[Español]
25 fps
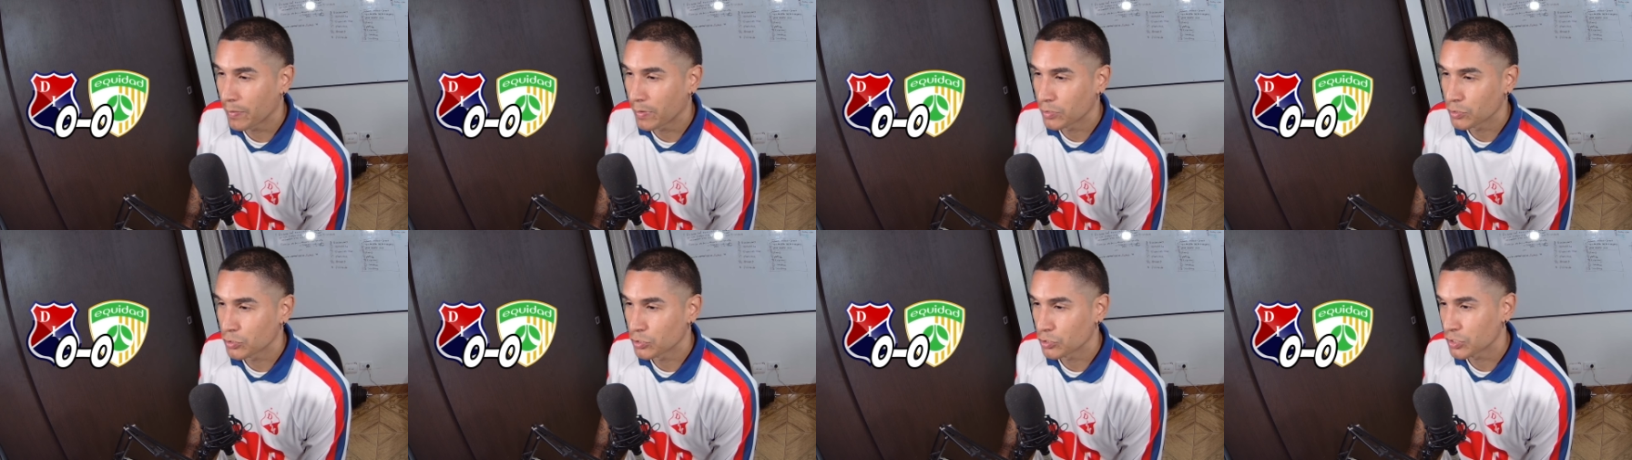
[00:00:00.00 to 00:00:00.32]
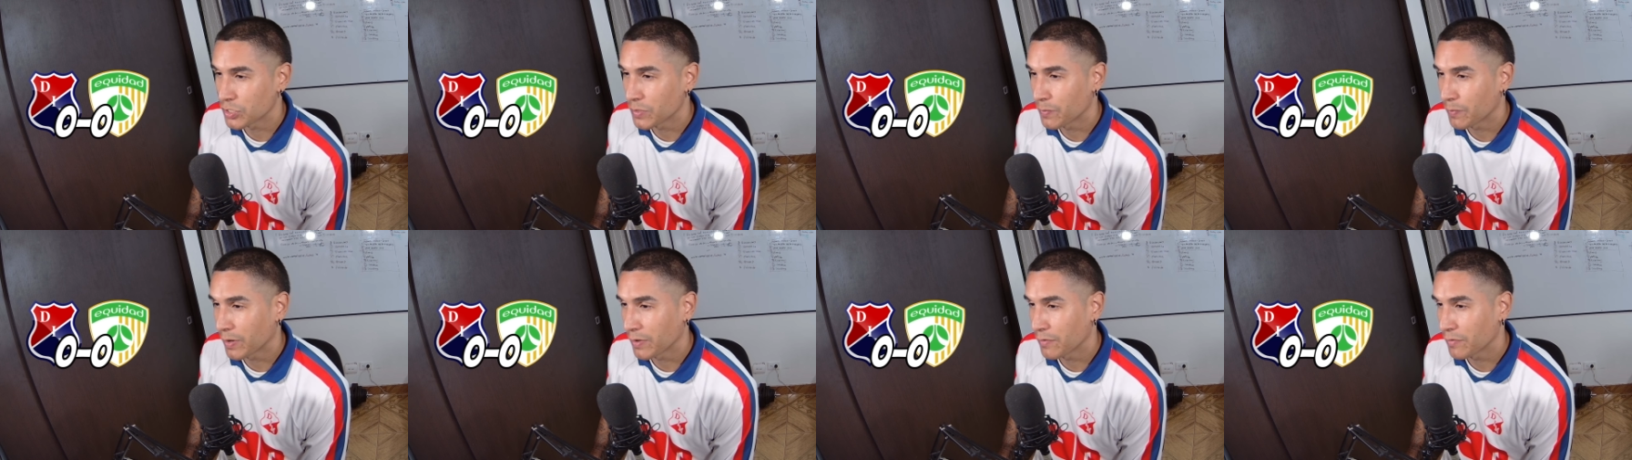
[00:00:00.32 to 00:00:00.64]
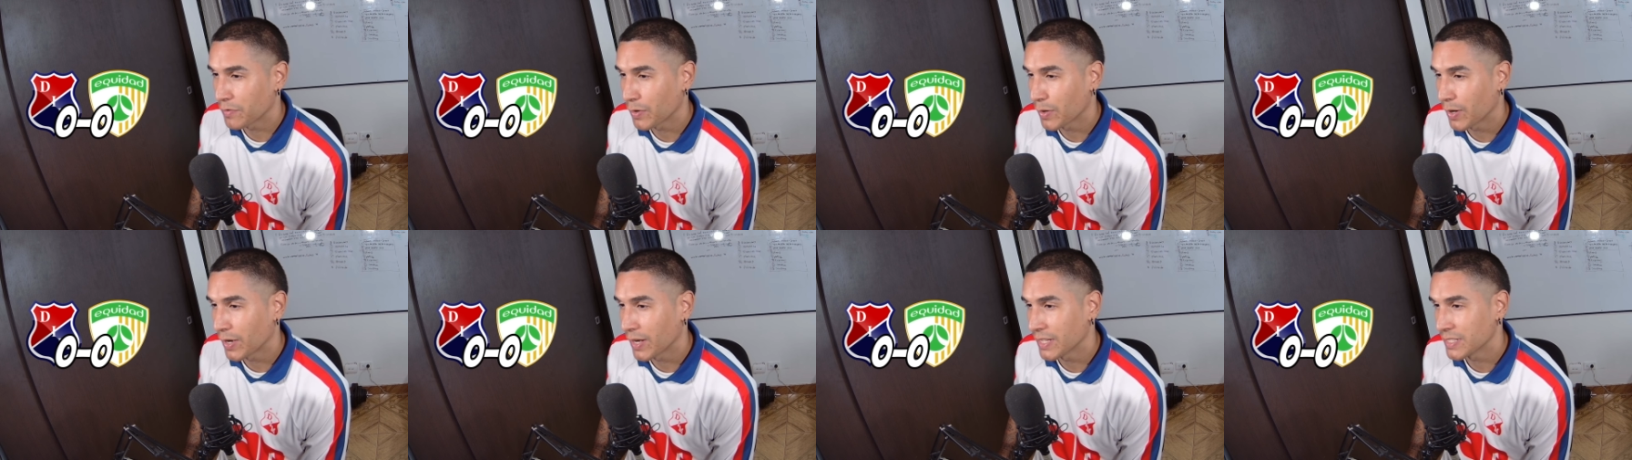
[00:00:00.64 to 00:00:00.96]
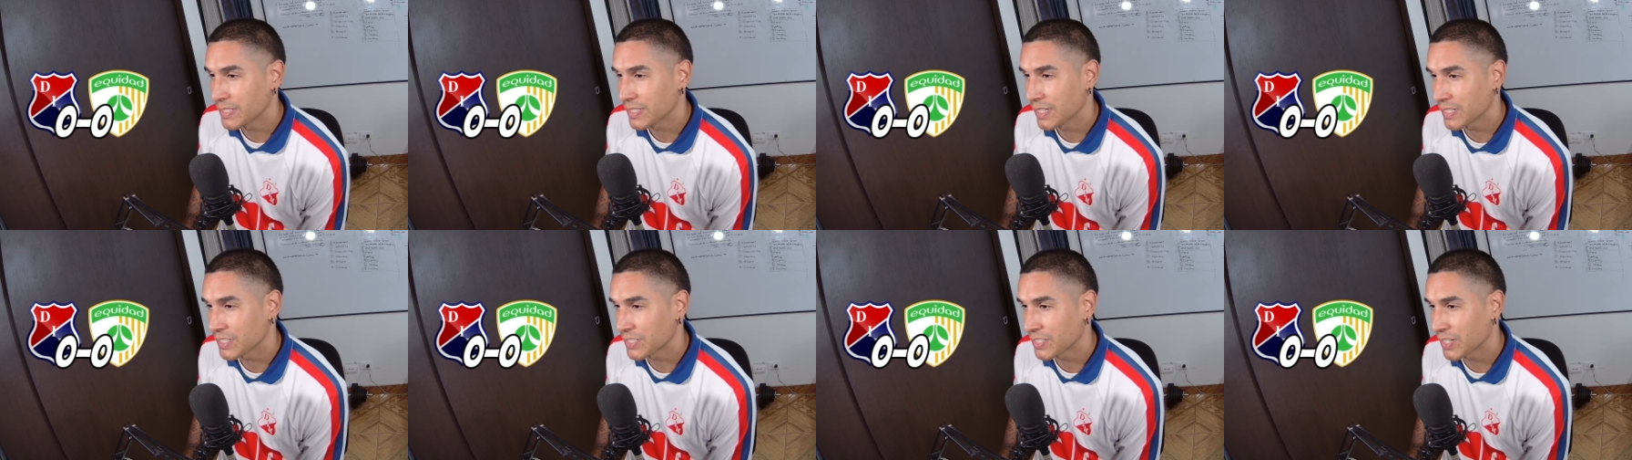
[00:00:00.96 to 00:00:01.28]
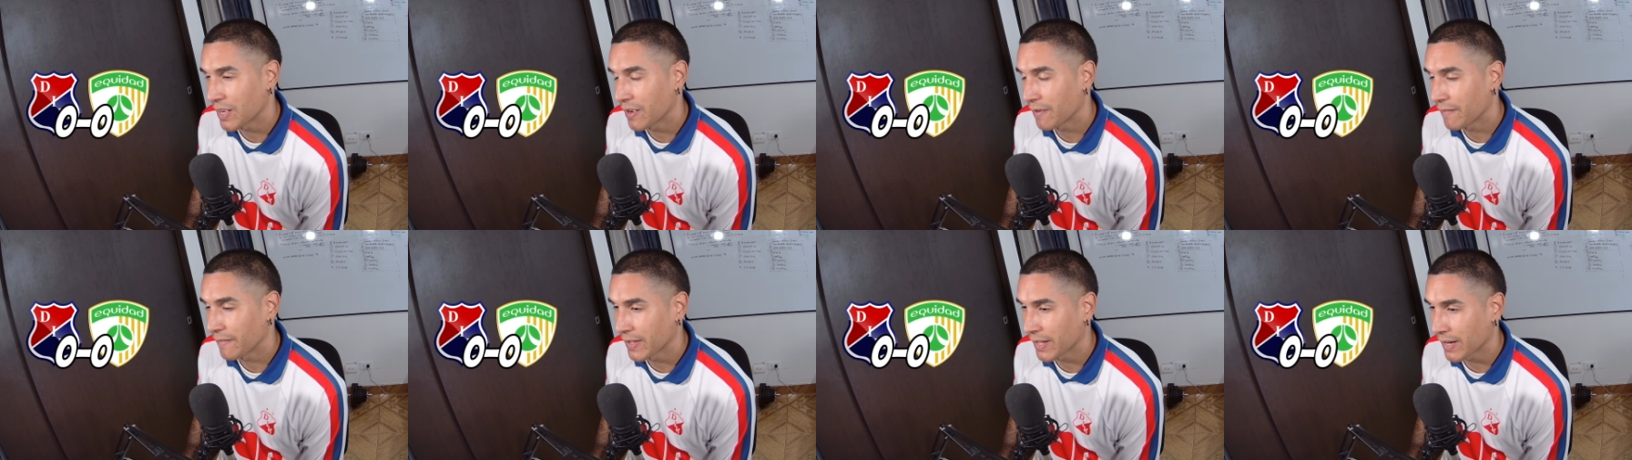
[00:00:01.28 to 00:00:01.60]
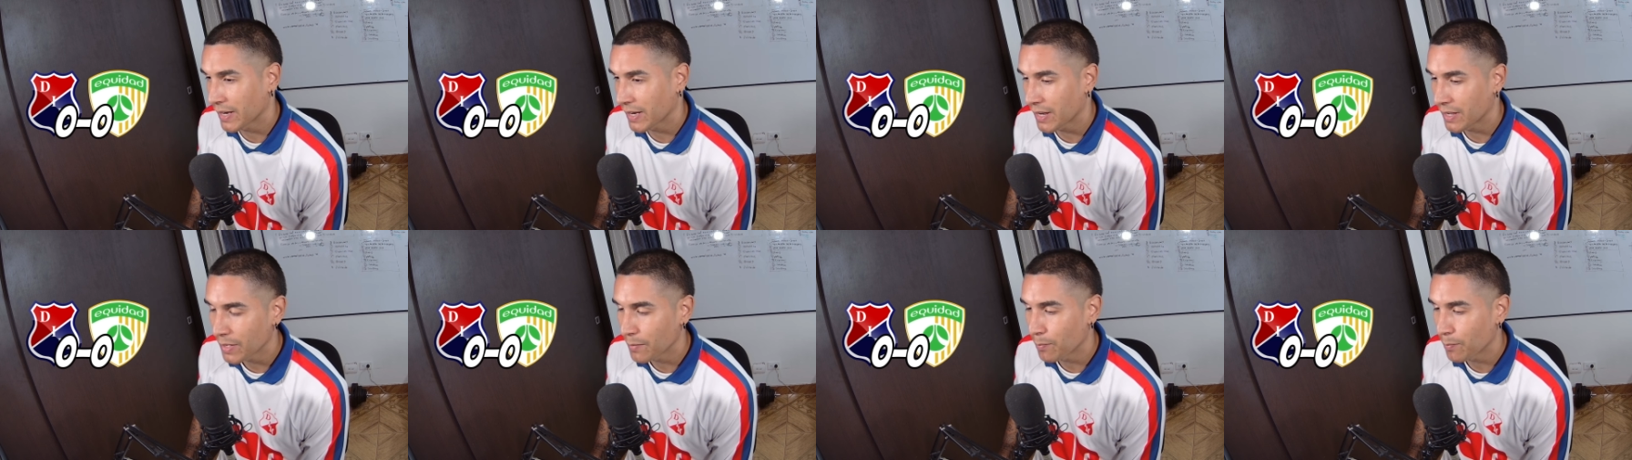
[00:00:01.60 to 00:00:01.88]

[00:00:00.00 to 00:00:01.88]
pero yo sí prefiero a Leiser Chaverra,